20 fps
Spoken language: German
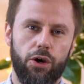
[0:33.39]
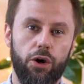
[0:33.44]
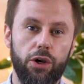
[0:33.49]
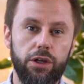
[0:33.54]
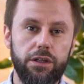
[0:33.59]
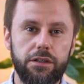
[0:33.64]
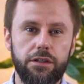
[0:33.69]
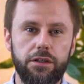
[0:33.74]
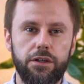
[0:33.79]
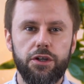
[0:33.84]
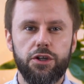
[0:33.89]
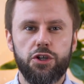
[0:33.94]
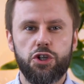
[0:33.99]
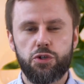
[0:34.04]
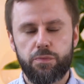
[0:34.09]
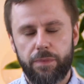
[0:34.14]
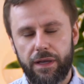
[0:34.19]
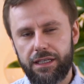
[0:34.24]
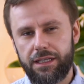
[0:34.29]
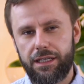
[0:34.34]
Heute
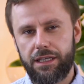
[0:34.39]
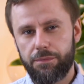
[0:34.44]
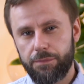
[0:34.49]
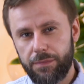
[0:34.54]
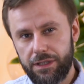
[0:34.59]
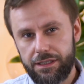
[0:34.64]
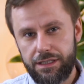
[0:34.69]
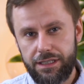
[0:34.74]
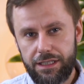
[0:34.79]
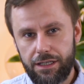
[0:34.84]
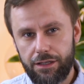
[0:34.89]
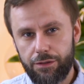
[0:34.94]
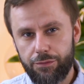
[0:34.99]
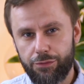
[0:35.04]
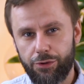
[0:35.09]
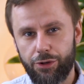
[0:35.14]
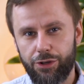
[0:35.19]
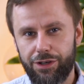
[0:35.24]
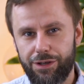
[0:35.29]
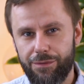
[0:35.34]
spreche ich mit dir
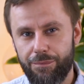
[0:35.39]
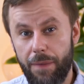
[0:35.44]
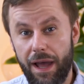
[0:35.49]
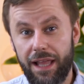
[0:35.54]
von